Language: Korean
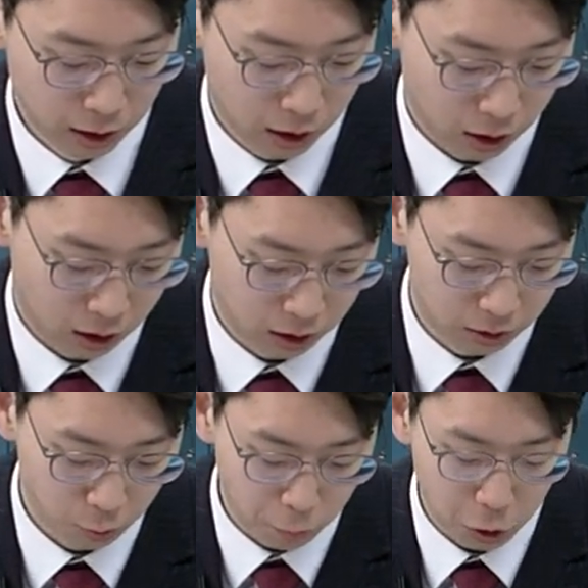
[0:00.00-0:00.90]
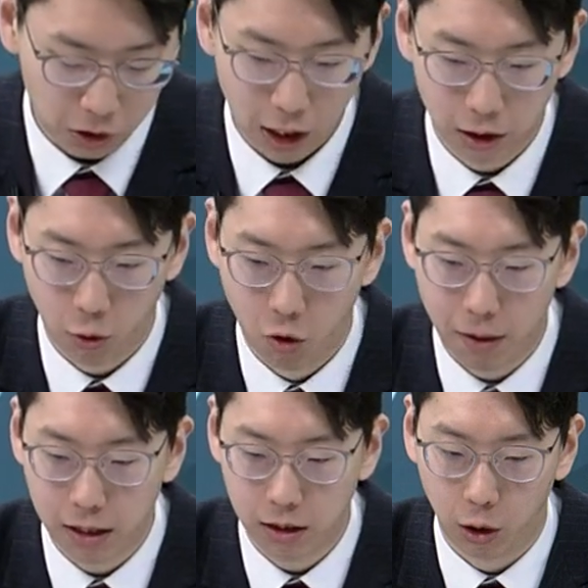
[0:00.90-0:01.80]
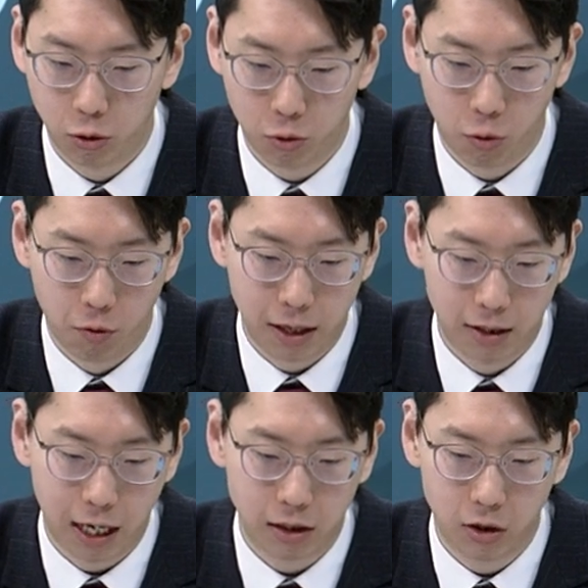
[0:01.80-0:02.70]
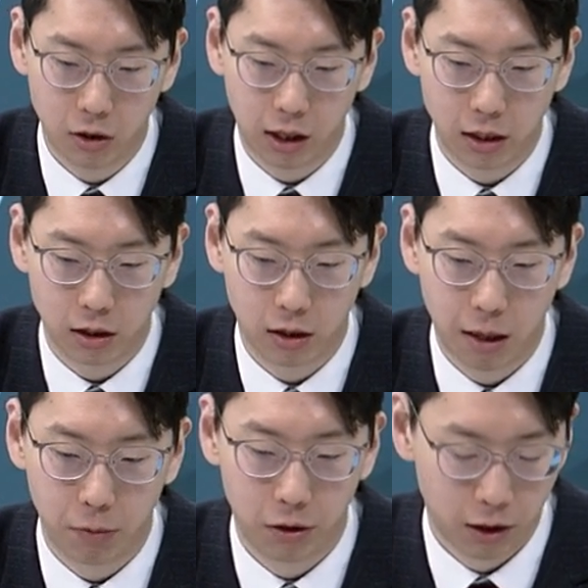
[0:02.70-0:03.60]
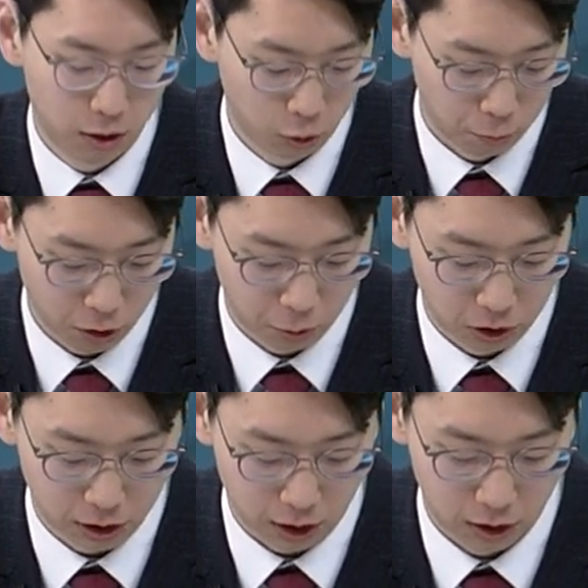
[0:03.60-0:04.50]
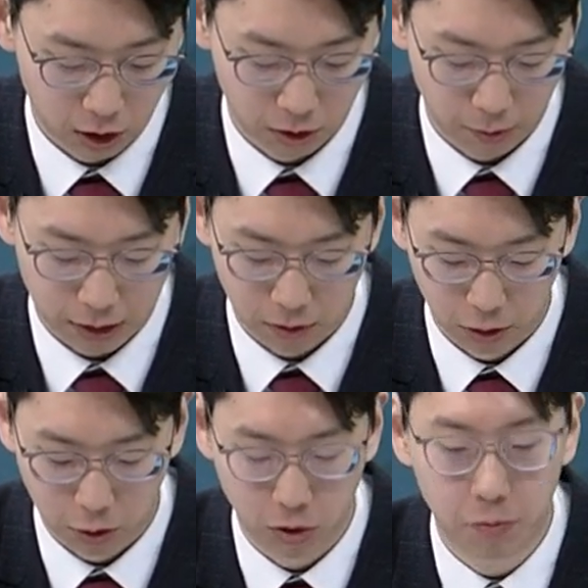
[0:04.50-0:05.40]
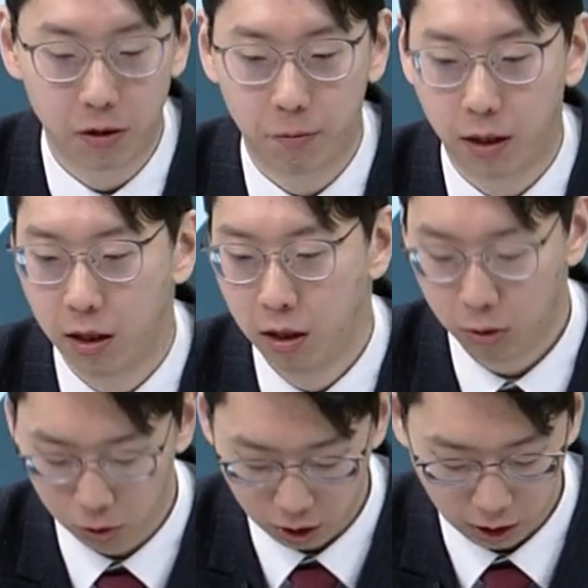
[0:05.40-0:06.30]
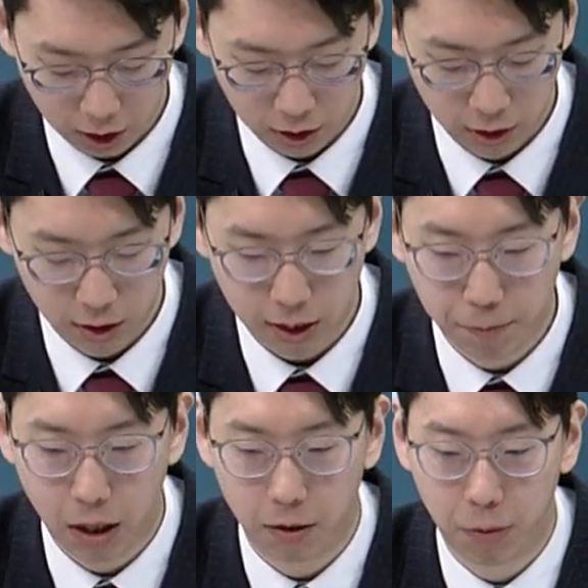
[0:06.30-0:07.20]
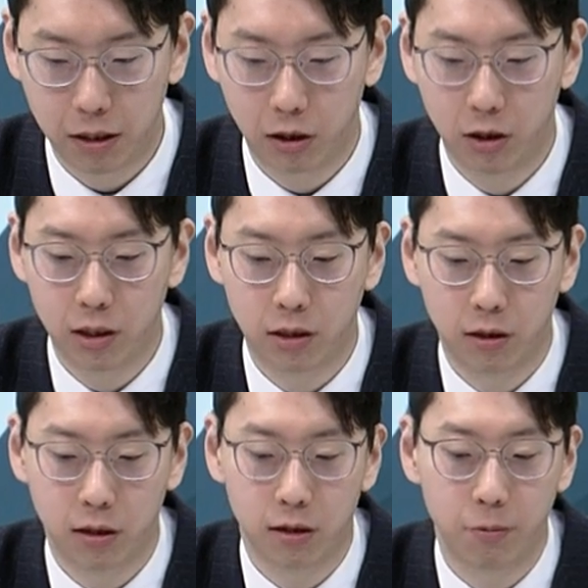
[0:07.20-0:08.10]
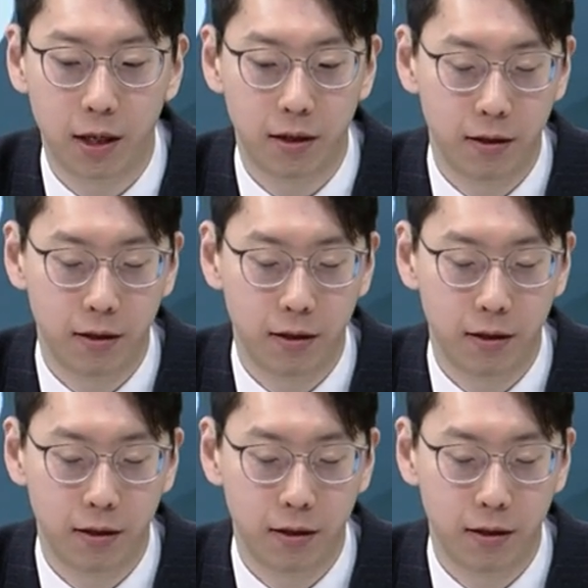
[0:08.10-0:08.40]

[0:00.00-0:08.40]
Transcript: 어, 목표가는 5만 연중 5만 4천 원까지 한 번 더 높여보시자 어, 말씀을 드리고 싶습니다. 손절가는 3만 8천 원 제시드리겠습니다.